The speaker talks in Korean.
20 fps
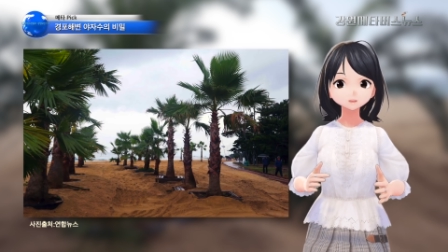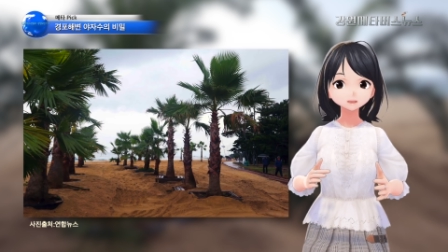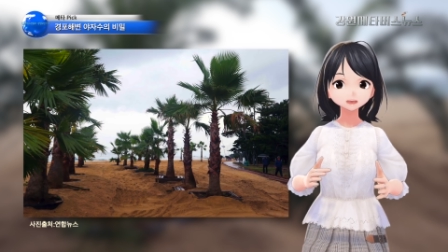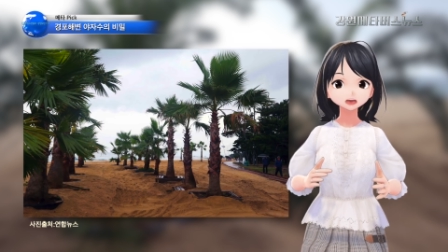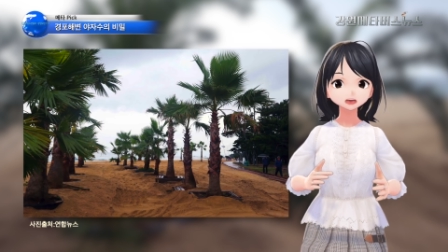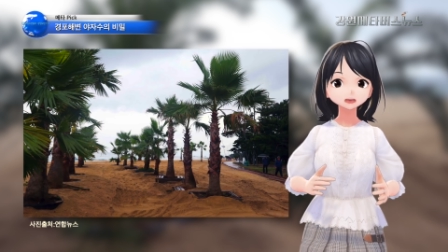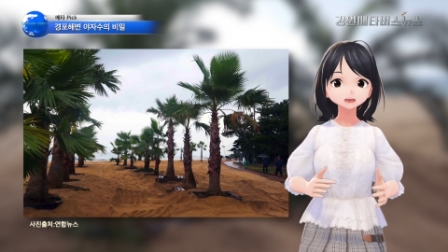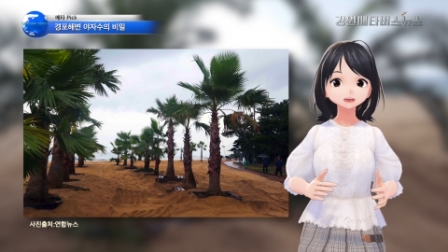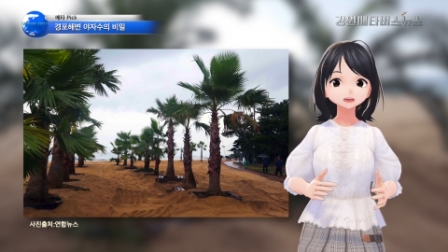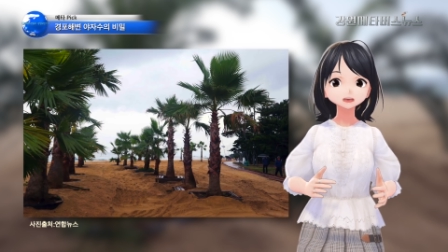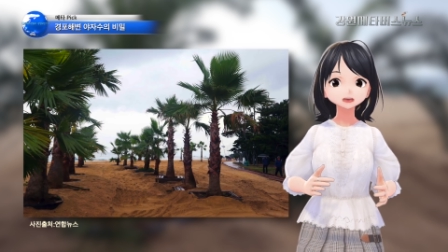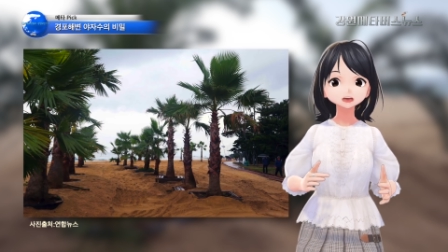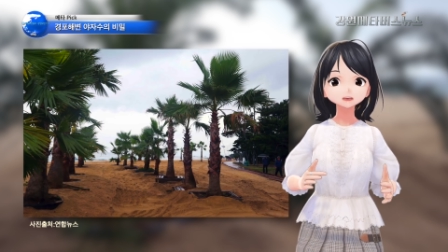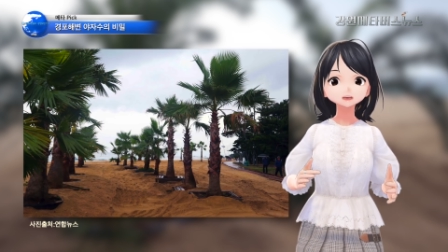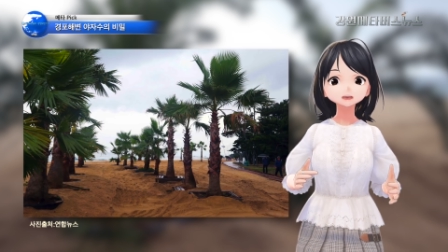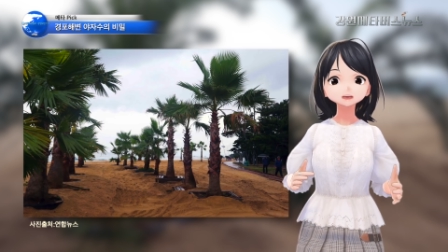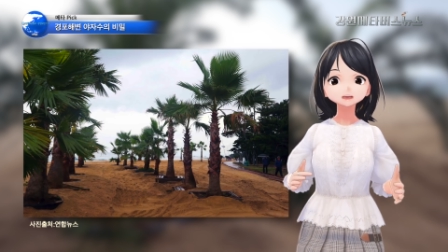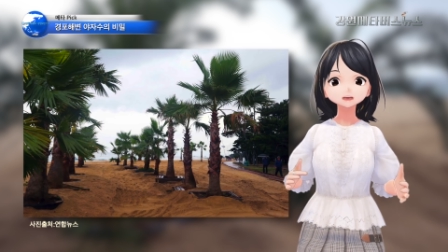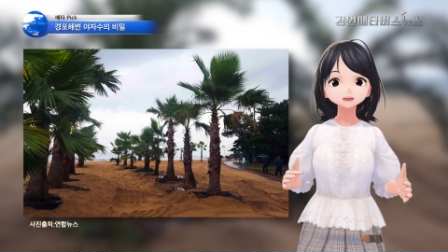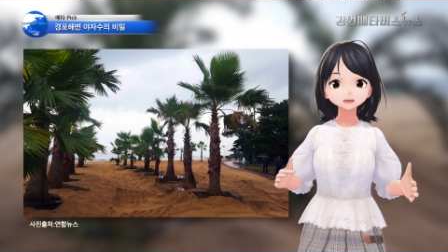기후
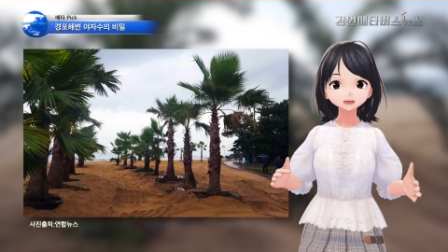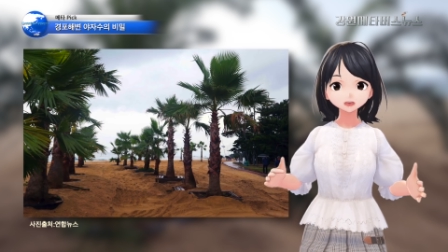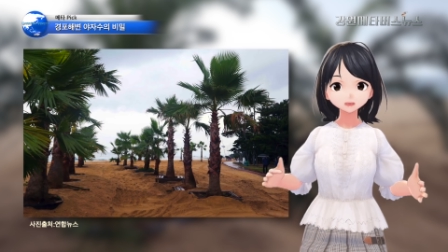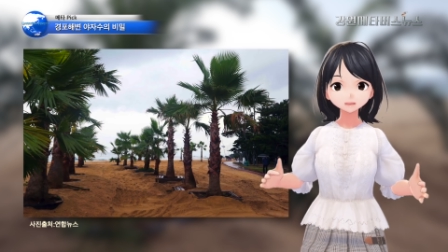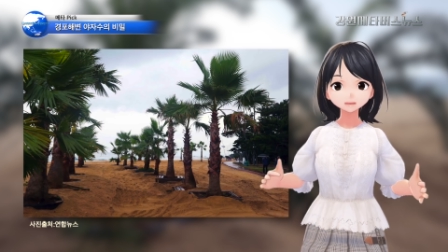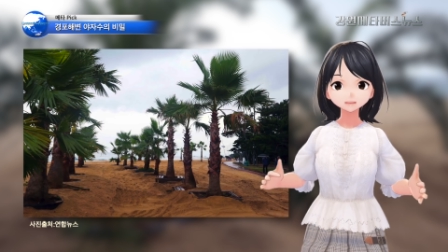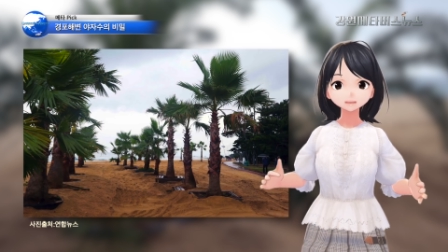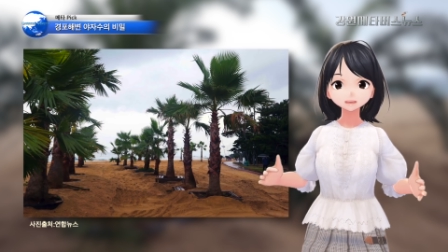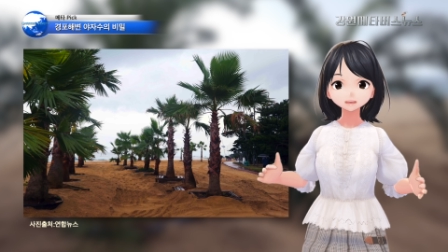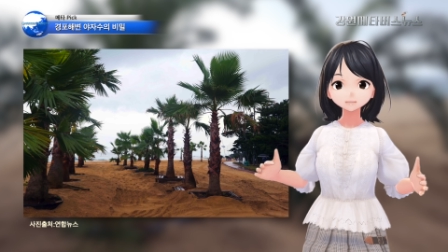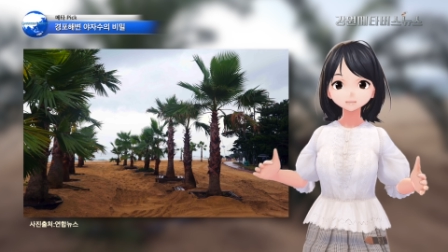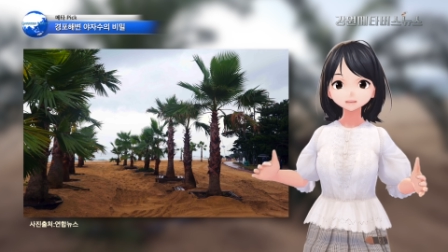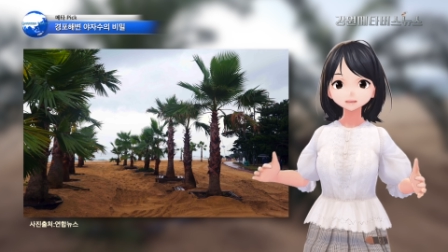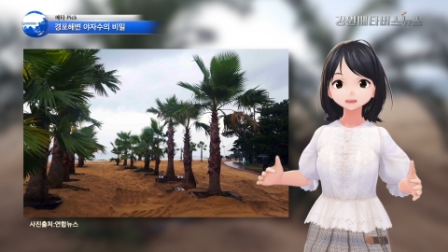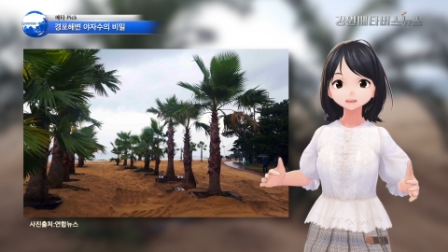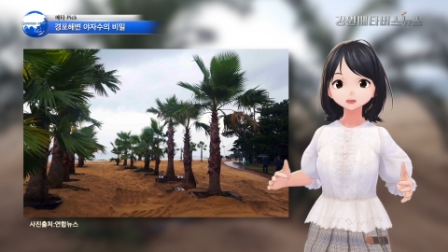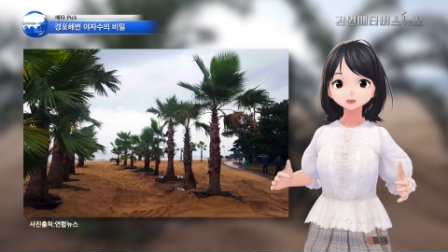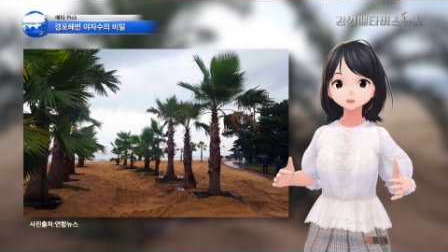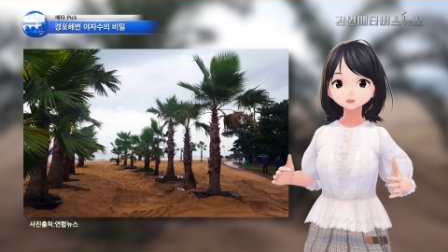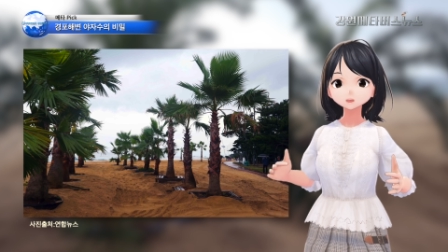문제로 겨울이
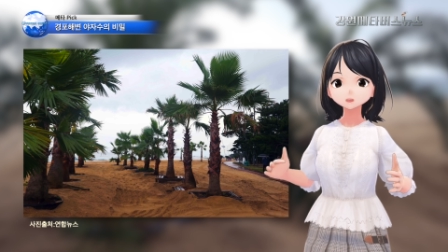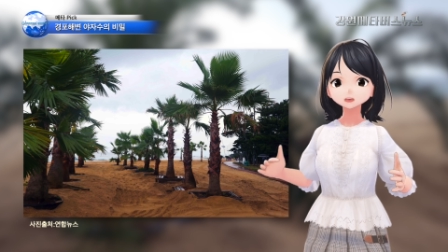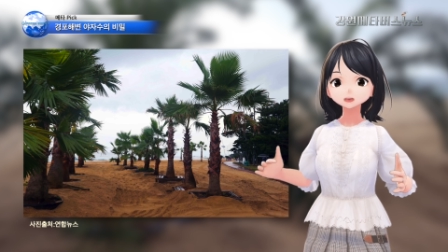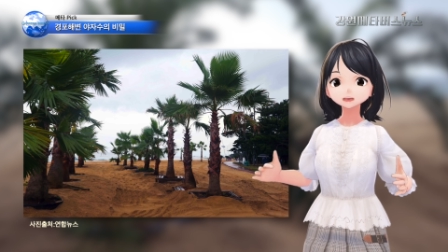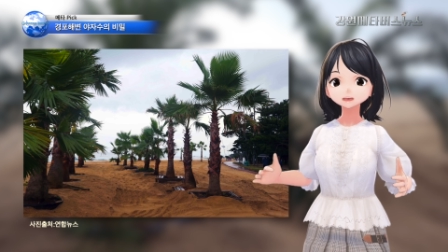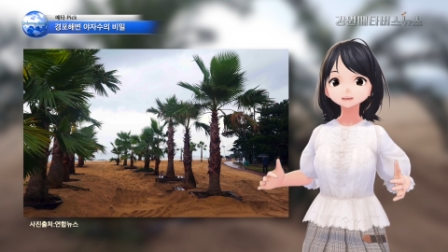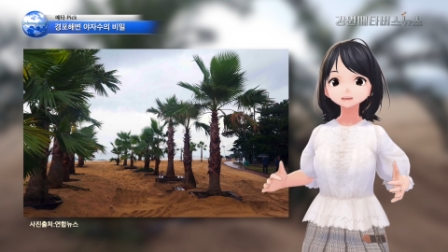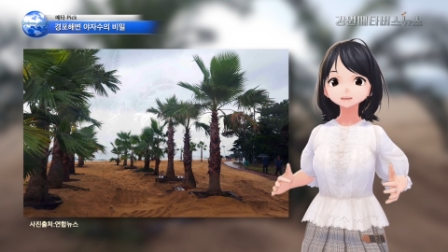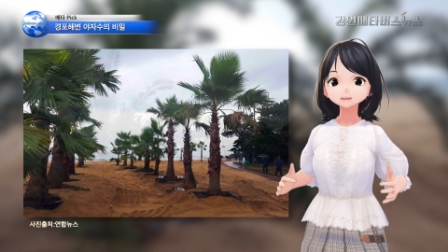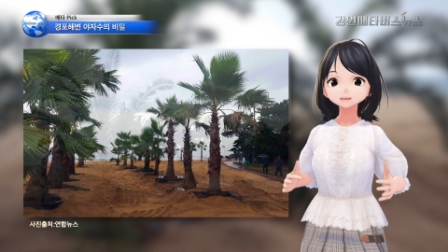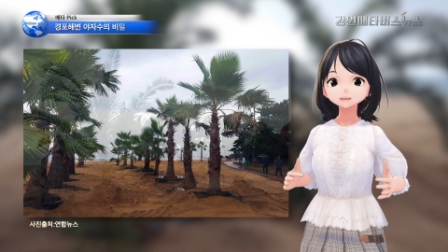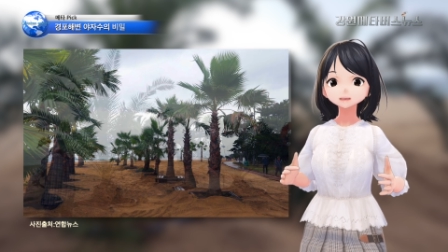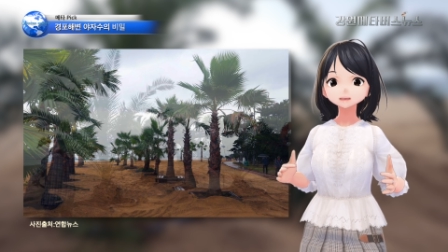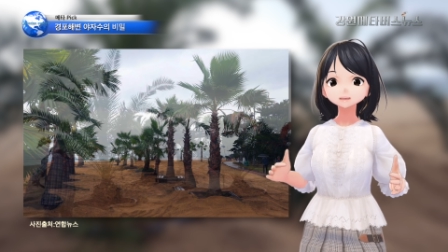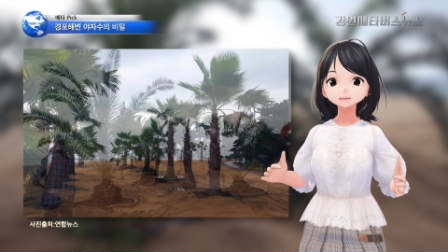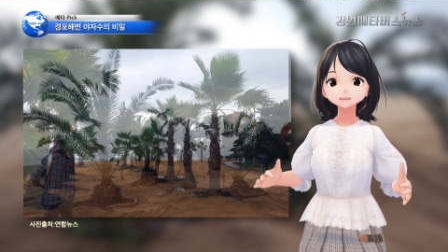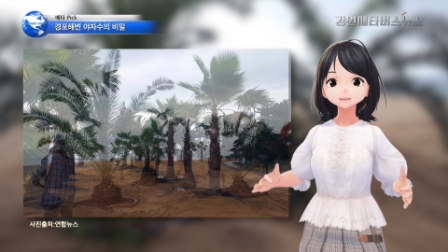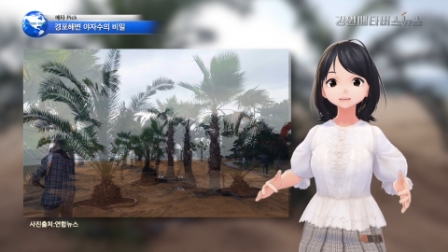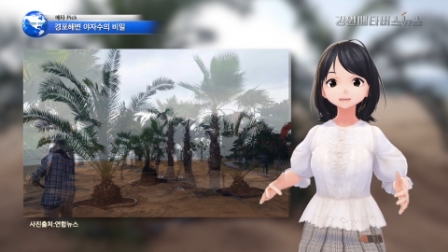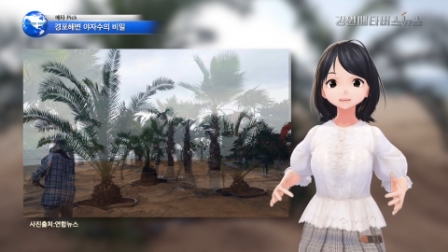다가오는 11월
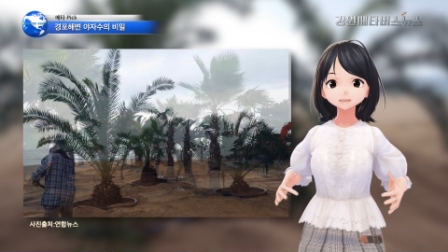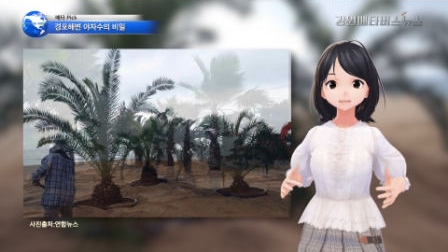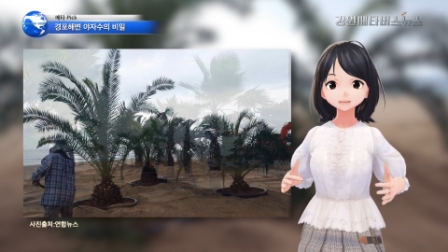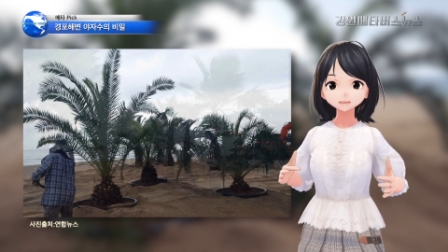중순에는